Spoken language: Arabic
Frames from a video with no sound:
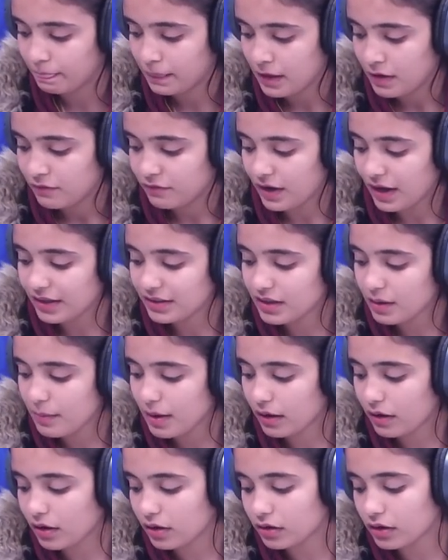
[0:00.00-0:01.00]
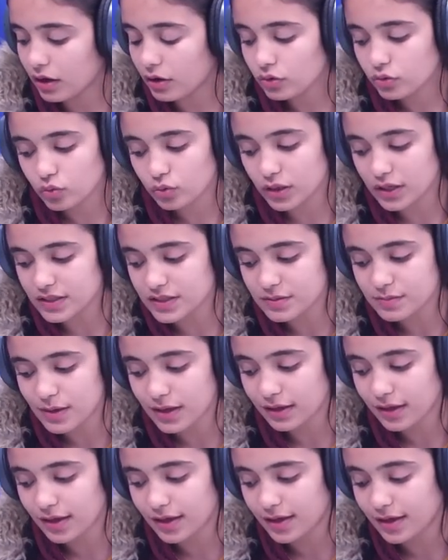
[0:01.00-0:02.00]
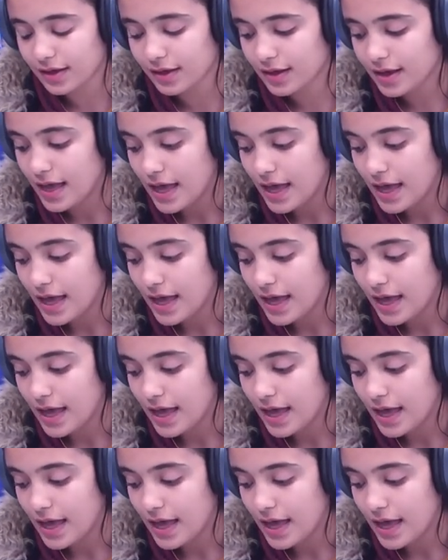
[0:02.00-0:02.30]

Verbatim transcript: فعندما قررت رسمك